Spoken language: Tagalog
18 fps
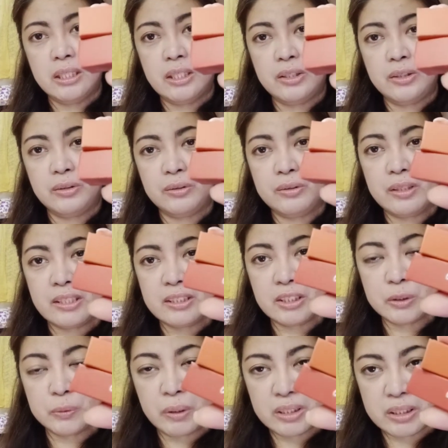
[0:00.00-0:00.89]
Yun, na
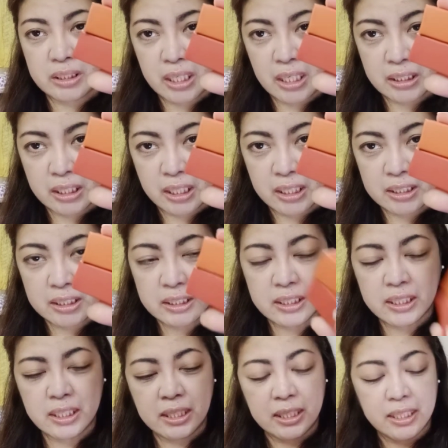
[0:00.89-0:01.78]
swatch natin.
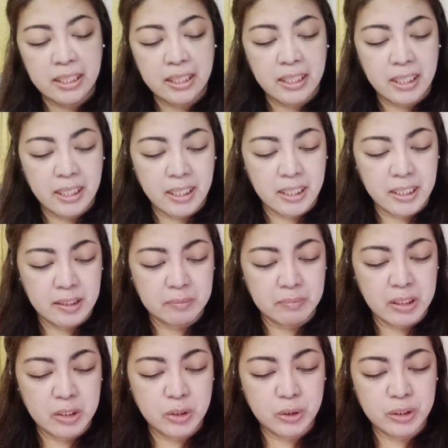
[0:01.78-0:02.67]
Uh,
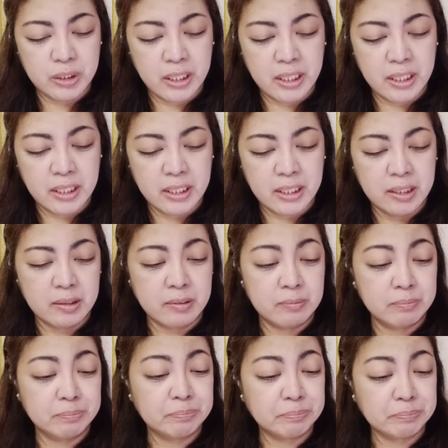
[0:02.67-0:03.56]
medyo na
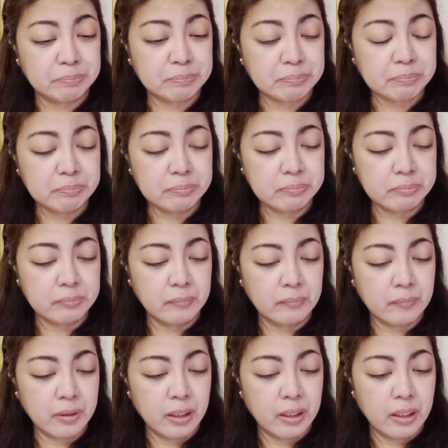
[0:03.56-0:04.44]

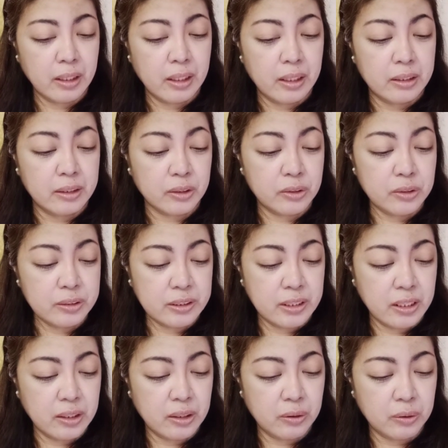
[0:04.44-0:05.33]
na-curious
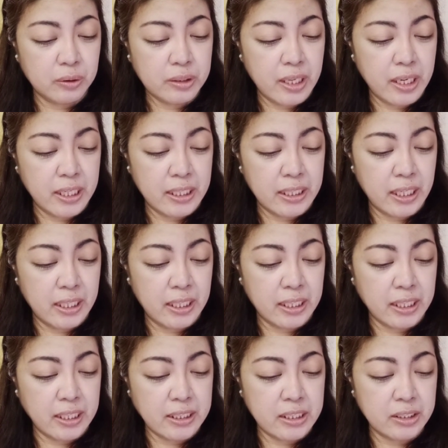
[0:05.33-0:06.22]
lang ako dahil
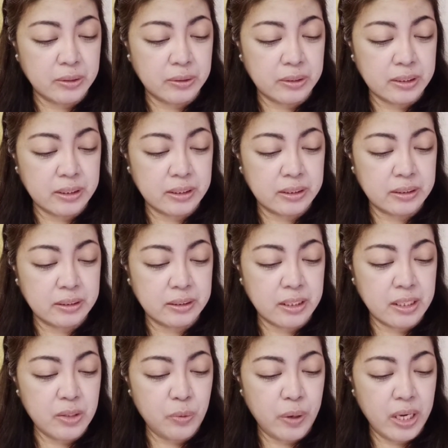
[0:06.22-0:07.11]
nakalagay dito is
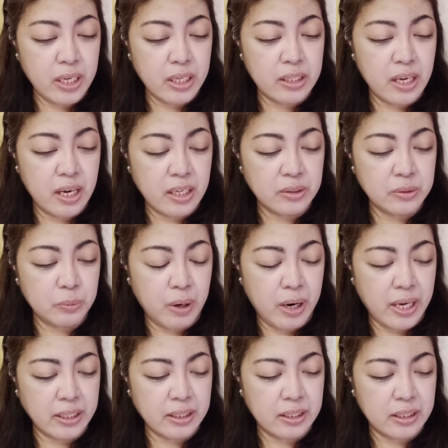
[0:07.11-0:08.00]
three-way done
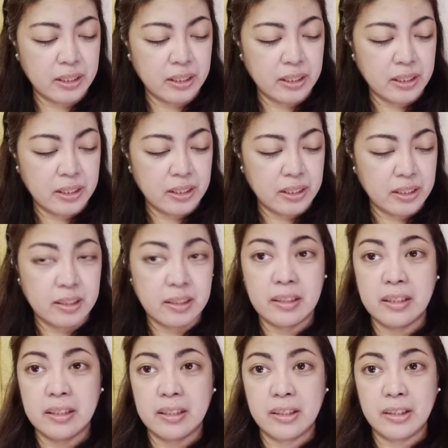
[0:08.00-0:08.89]
white.
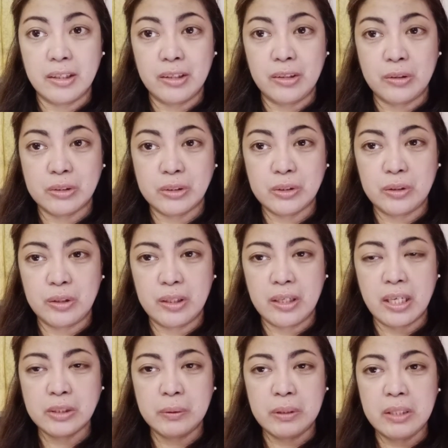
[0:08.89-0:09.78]
Yun. So,
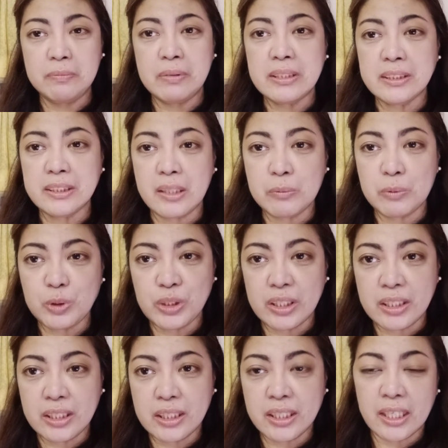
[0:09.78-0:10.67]
actually, first time ko
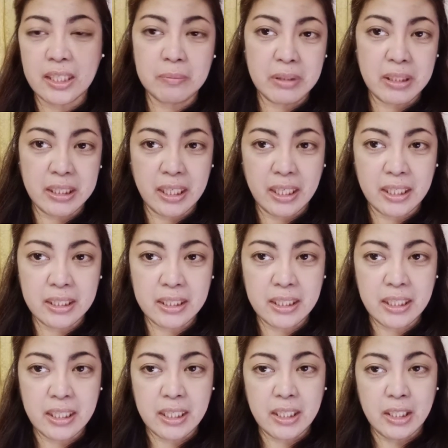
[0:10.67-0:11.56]
siyang gagamitin.
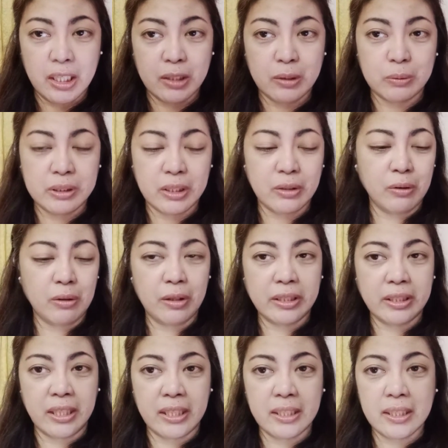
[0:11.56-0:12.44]
Itong si Color
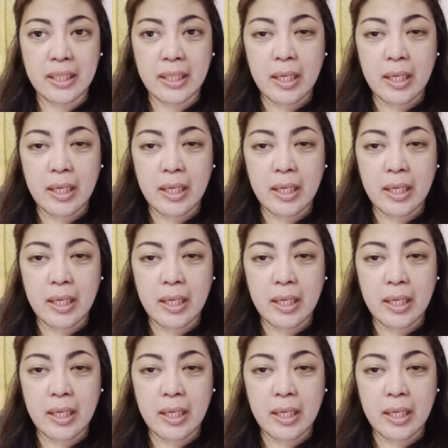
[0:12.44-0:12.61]
Tint.